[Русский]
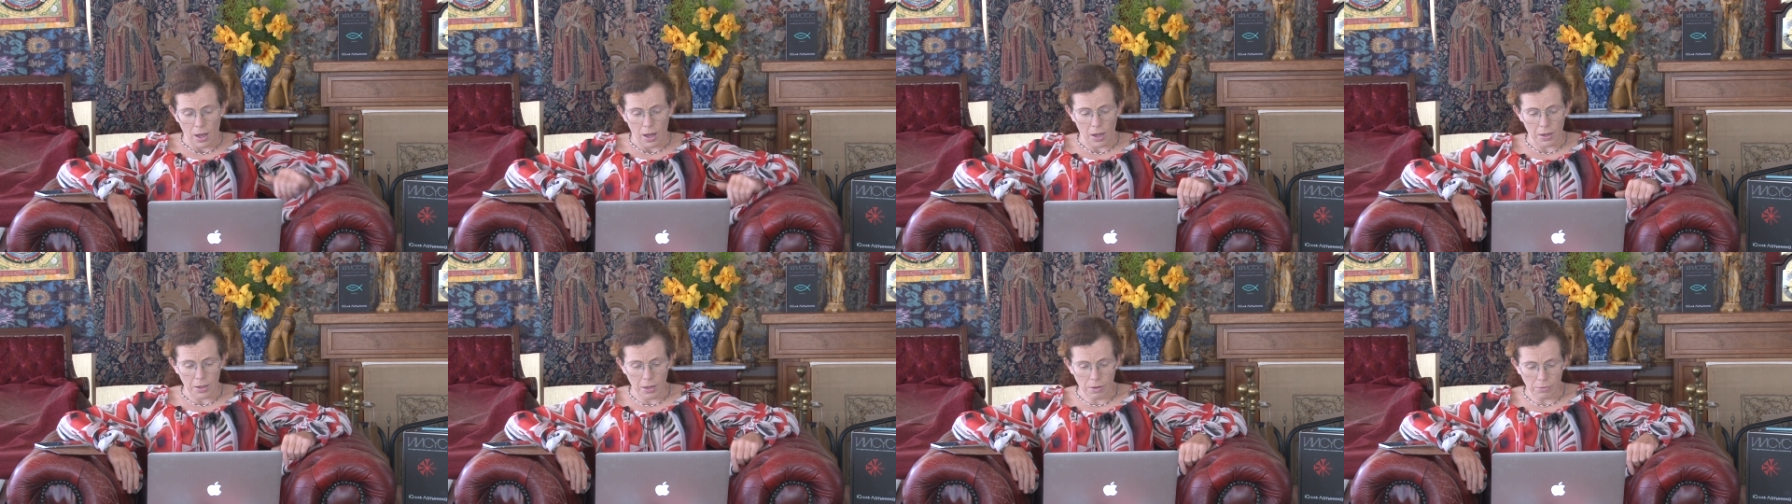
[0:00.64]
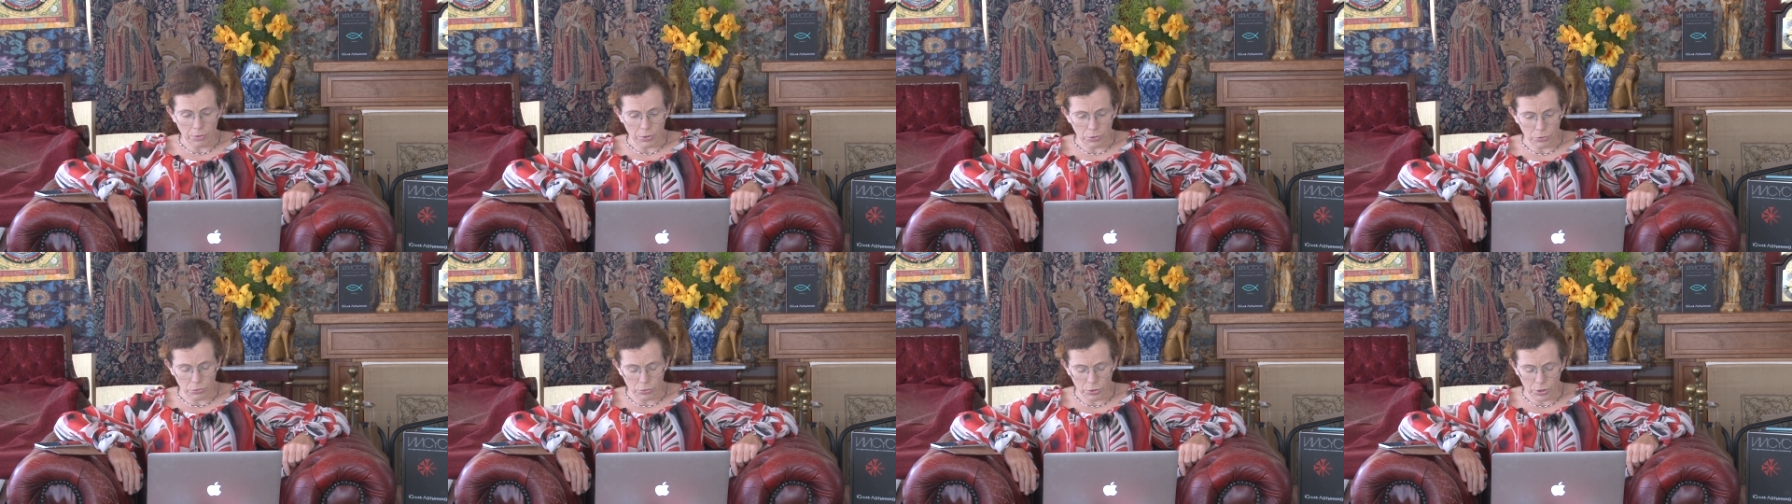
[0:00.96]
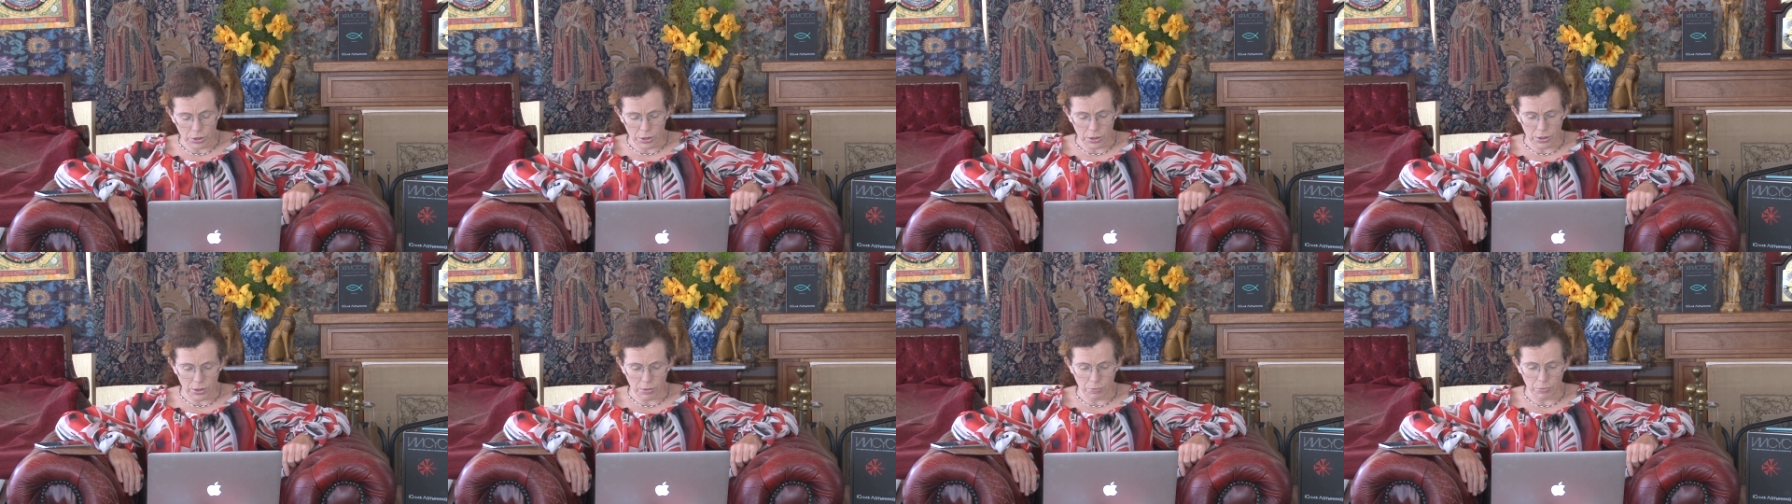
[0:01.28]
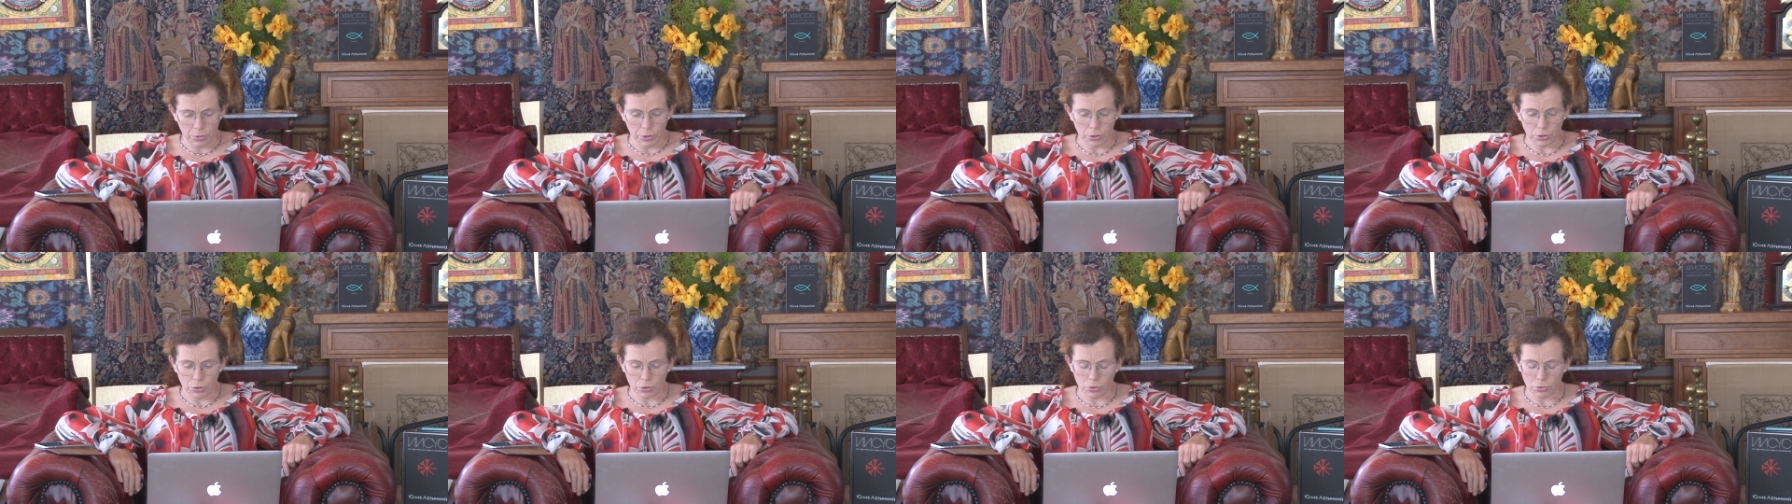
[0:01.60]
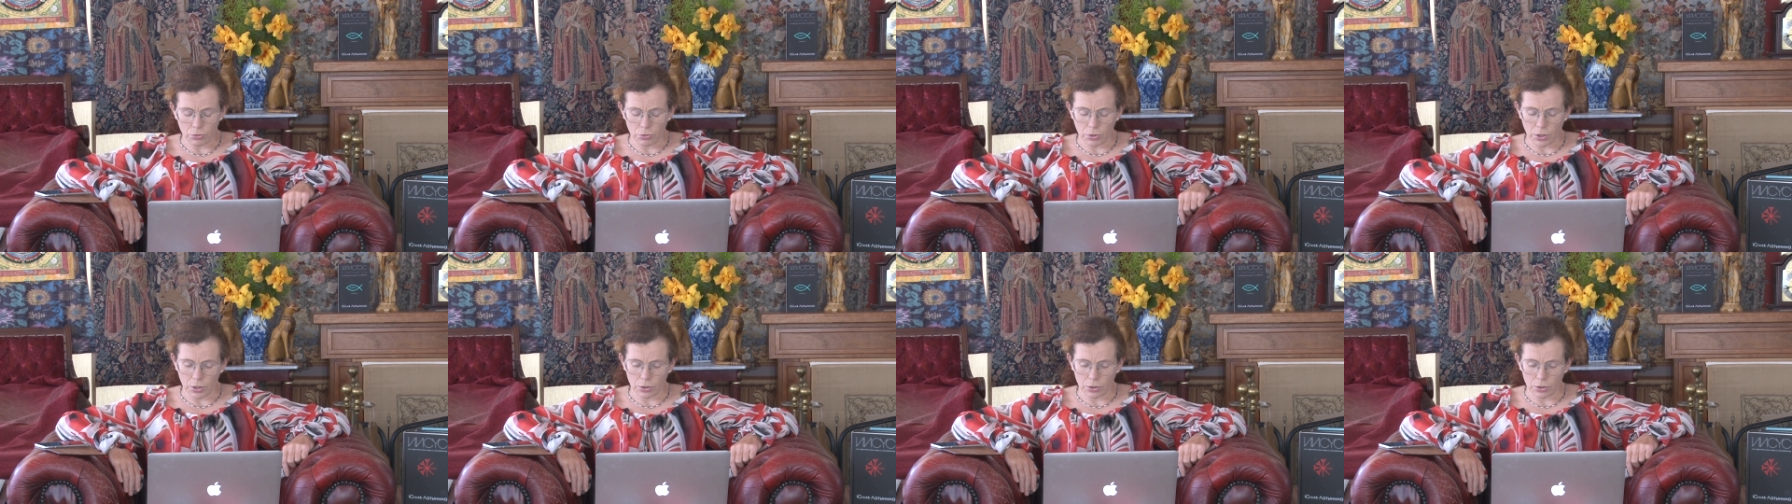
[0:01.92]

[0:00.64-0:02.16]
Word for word: А я вернусь к событию,